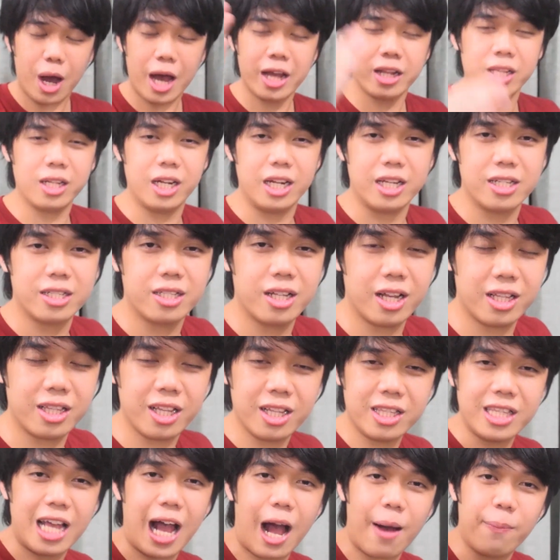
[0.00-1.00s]
at least
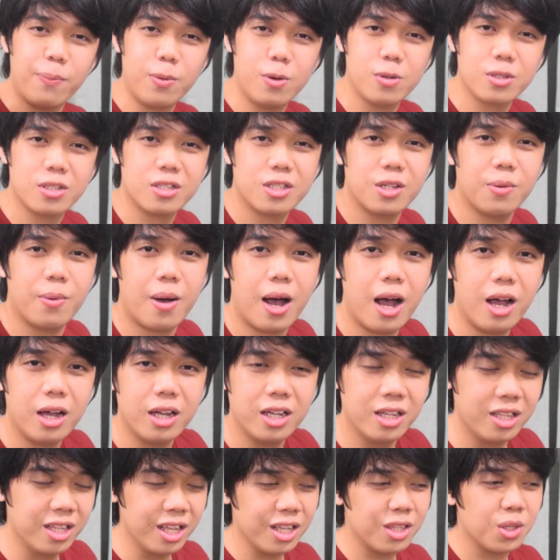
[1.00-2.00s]
natatapos, di ba?
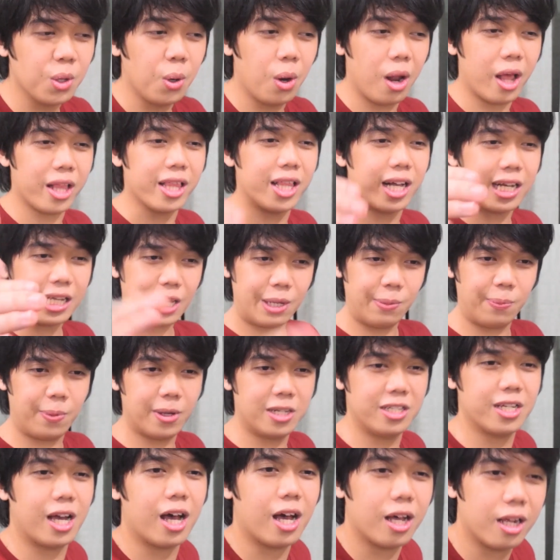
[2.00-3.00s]
Hindi tulad ng iba
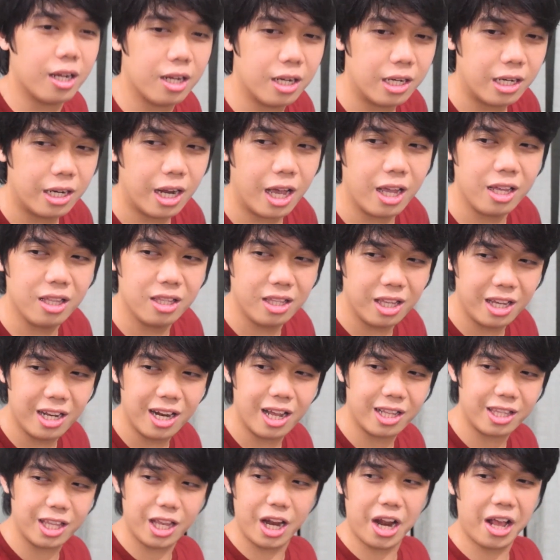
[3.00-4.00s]
dyan na hindi
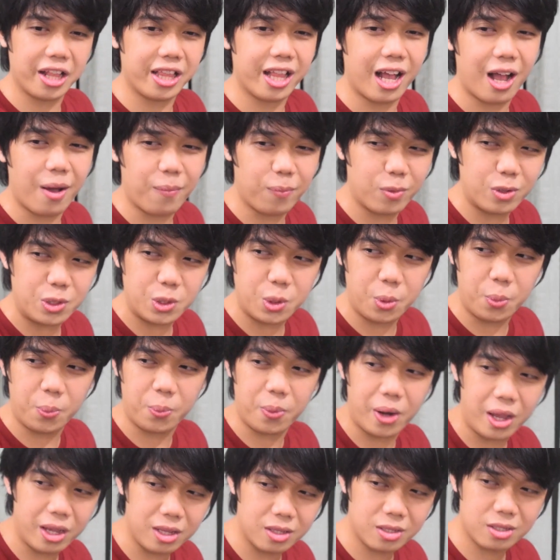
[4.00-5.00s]
na tinatapos yung
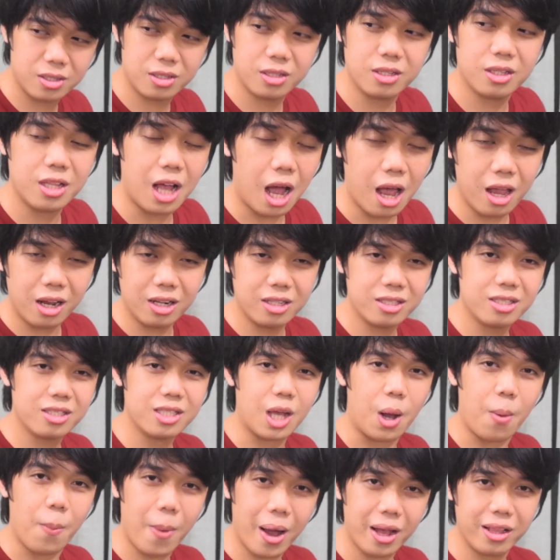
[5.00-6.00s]
plates dahil
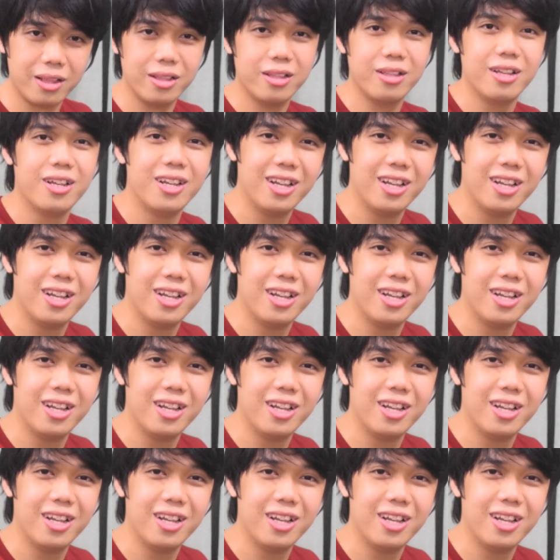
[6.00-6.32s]
tamad.